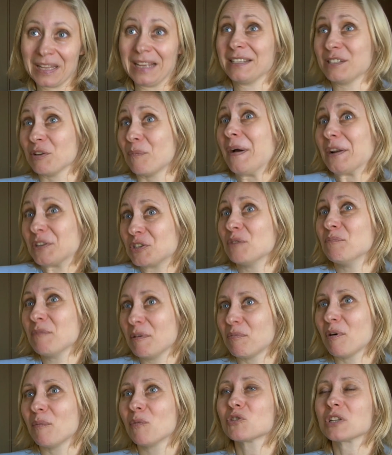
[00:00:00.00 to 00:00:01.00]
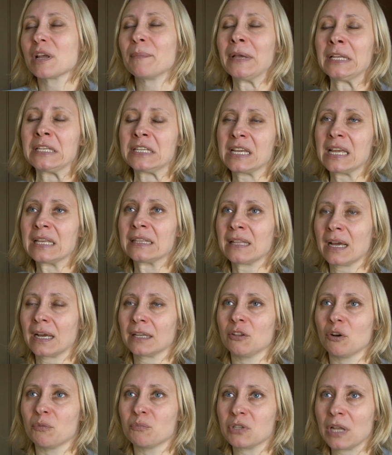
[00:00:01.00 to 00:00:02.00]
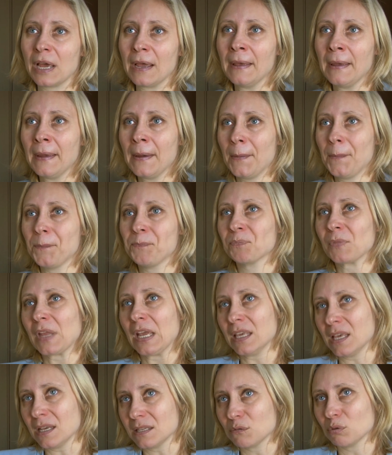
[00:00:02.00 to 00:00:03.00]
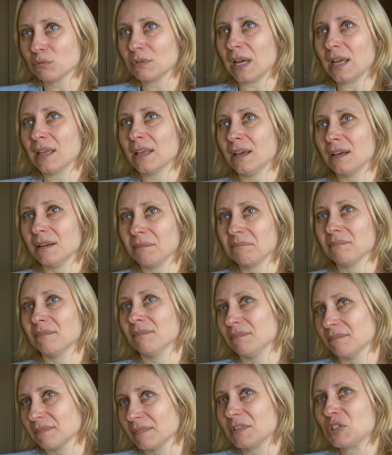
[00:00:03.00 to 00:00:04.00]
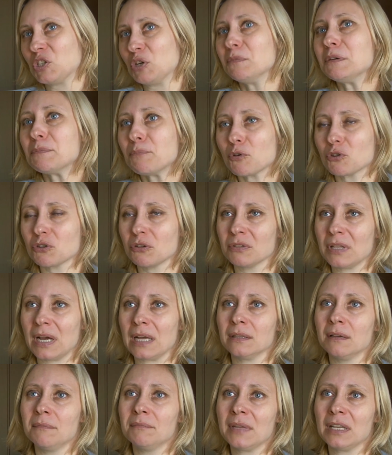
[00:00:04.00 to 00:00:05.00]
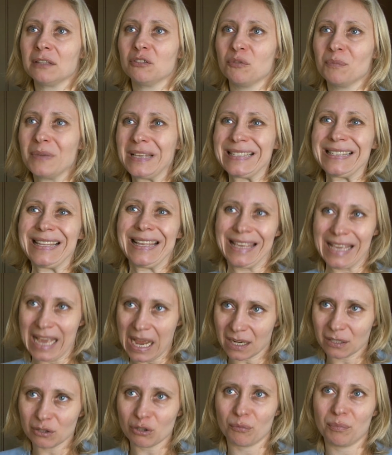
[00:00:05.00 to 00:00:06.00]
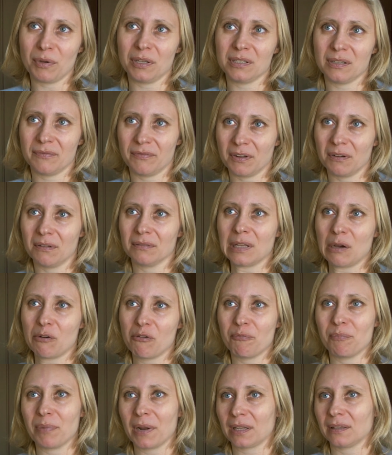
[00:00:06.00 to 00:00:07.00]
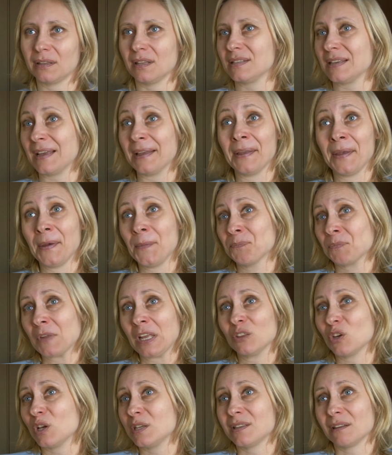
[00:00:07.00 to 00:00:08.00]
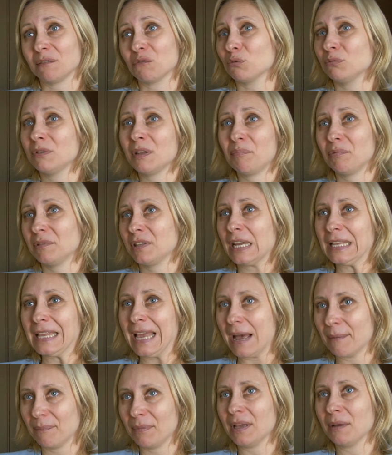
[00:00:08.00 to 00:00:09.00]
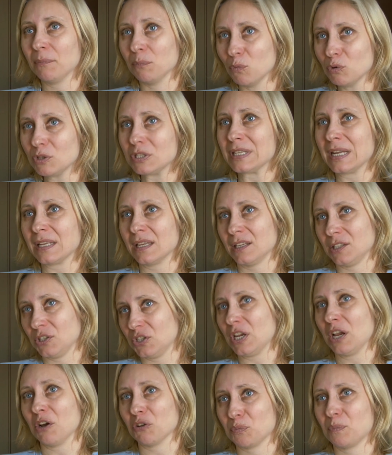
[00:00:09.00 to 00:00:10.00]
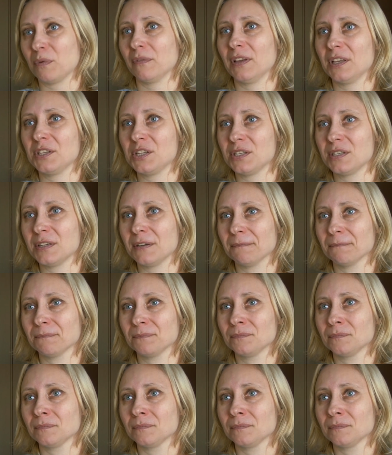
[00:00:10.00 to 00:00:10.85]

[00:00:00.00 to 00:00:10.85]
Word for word: zobaczymy, bo może będzie jednak dobrze, mm, jest tutaj czymś pożądanym, natomiast jak to będzie wyglądało w praktyce, to jest za trudne pytanie, aby móc na nie dzisiaj odpowiedzieć. A